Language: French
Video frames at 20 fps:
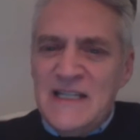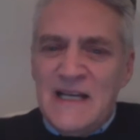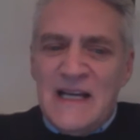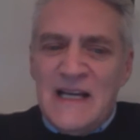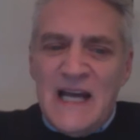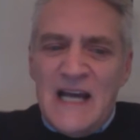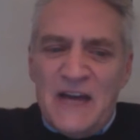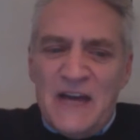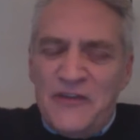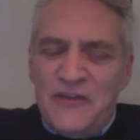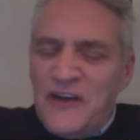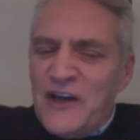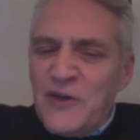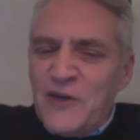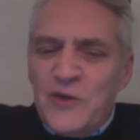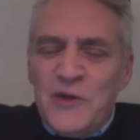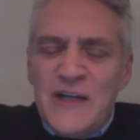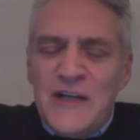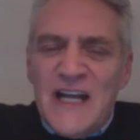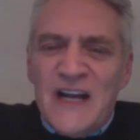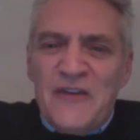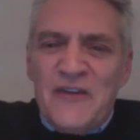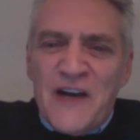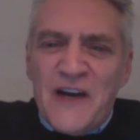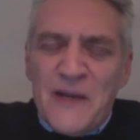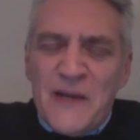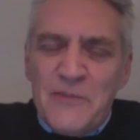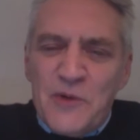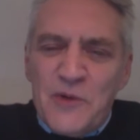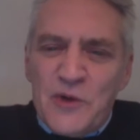à faire reculer à la forêt
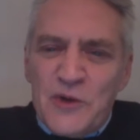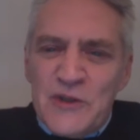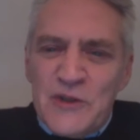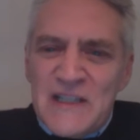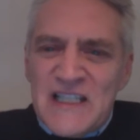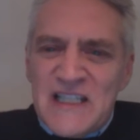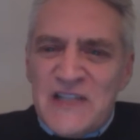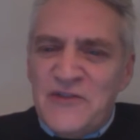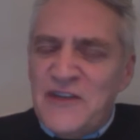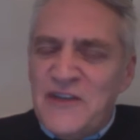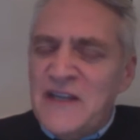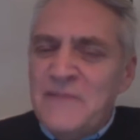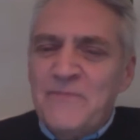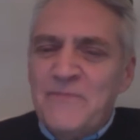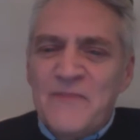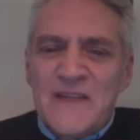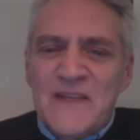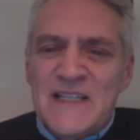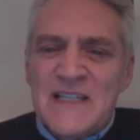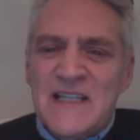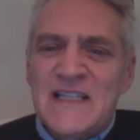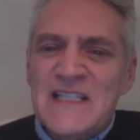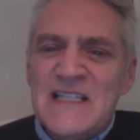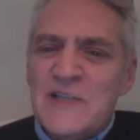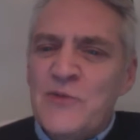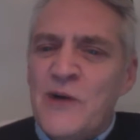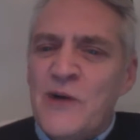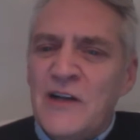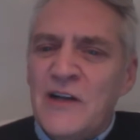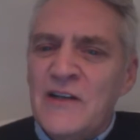pour cultiver. Cette
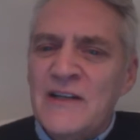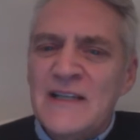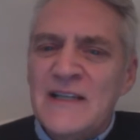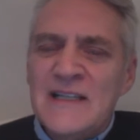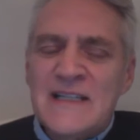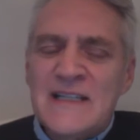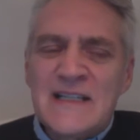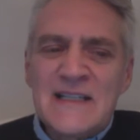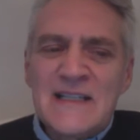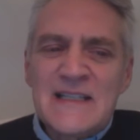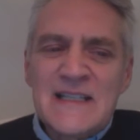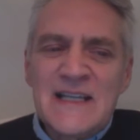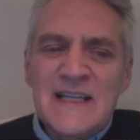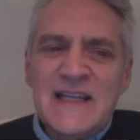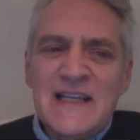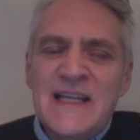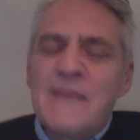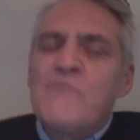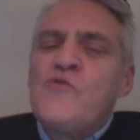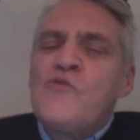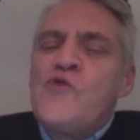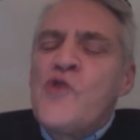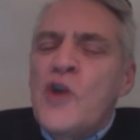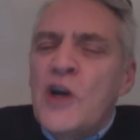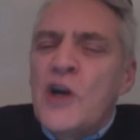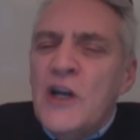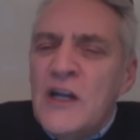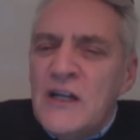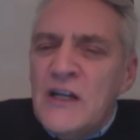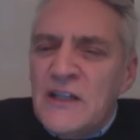histoire-là, cet
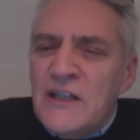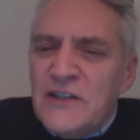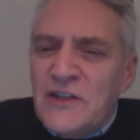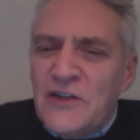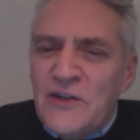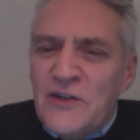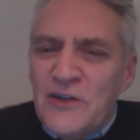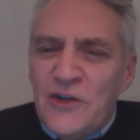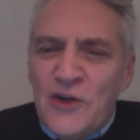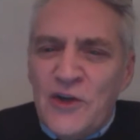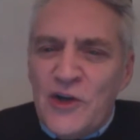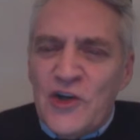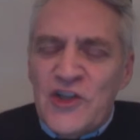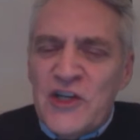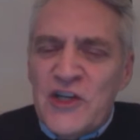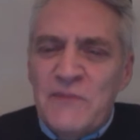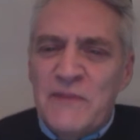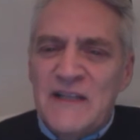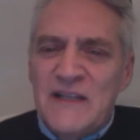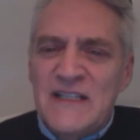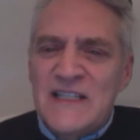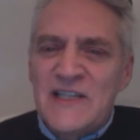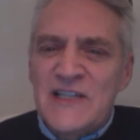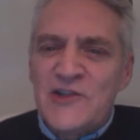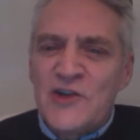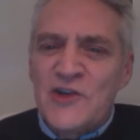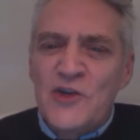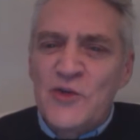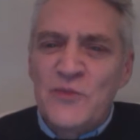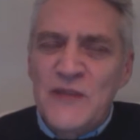amour-là d'un Roger Pelletier, je ne
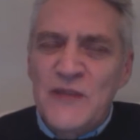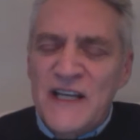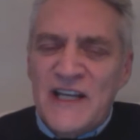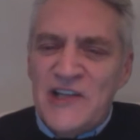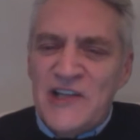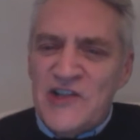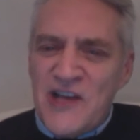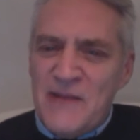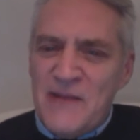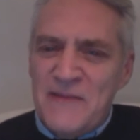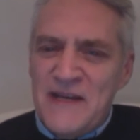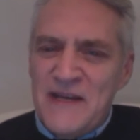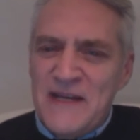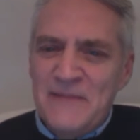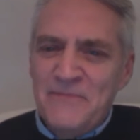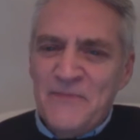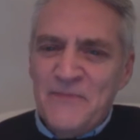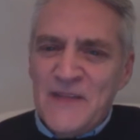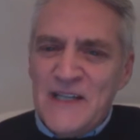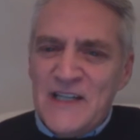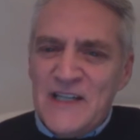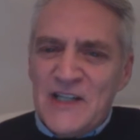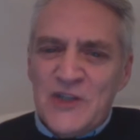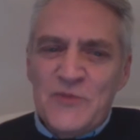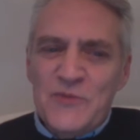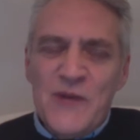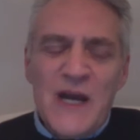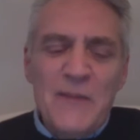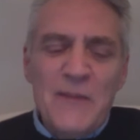l'oublierai jamais. Je me rappelle